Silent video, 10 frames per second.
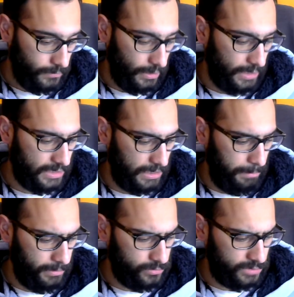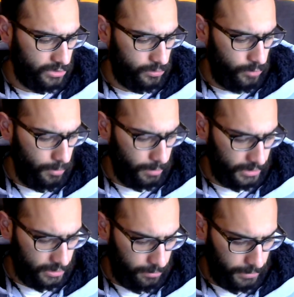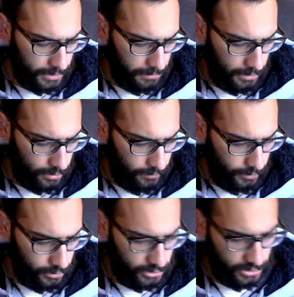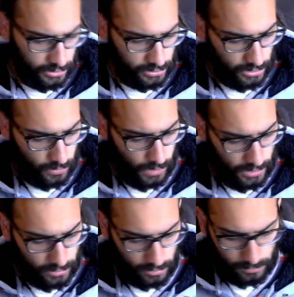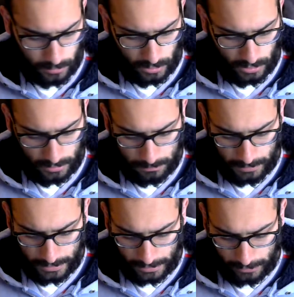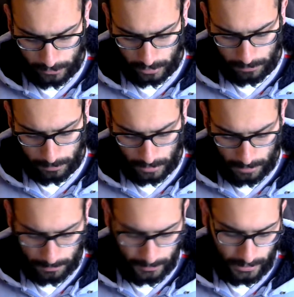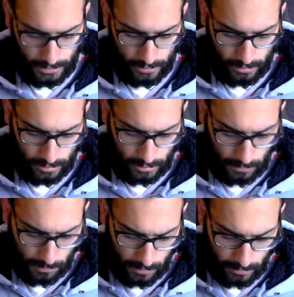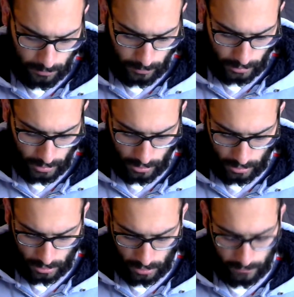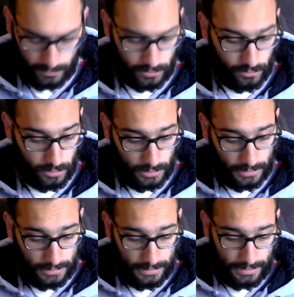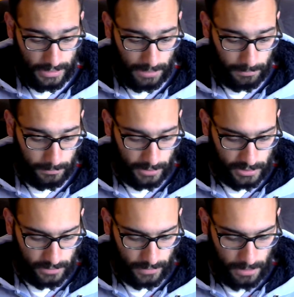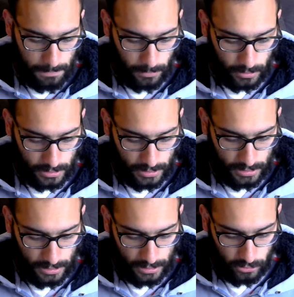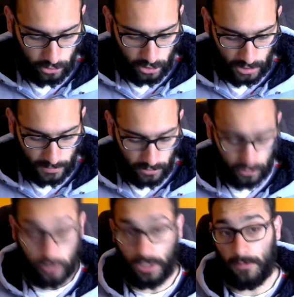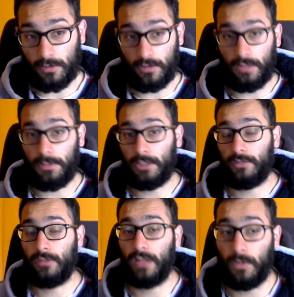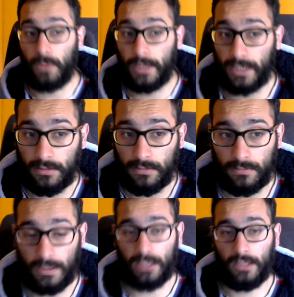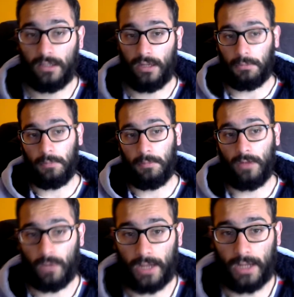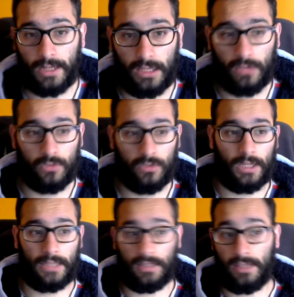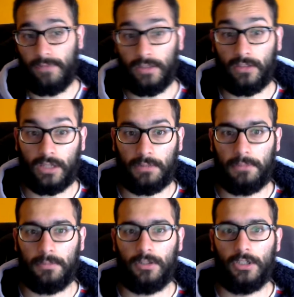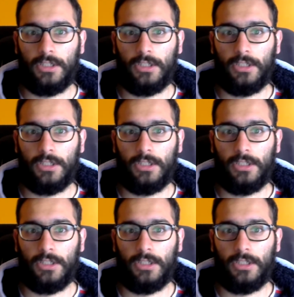estaréis preguntando, wow, ¿por qué te has comprado este micrófono? No sé, no sé cuánto. Pues varias razones. por pues la primera, eh, vamos a abrir por aquí, que es edificio. La primera, chavales, porque yo estoy grabando, yo grabo con el micrófono de la webcam, ¿vale? Ahora mismo, la webcam que estáis, que estáis viendo ahora mismo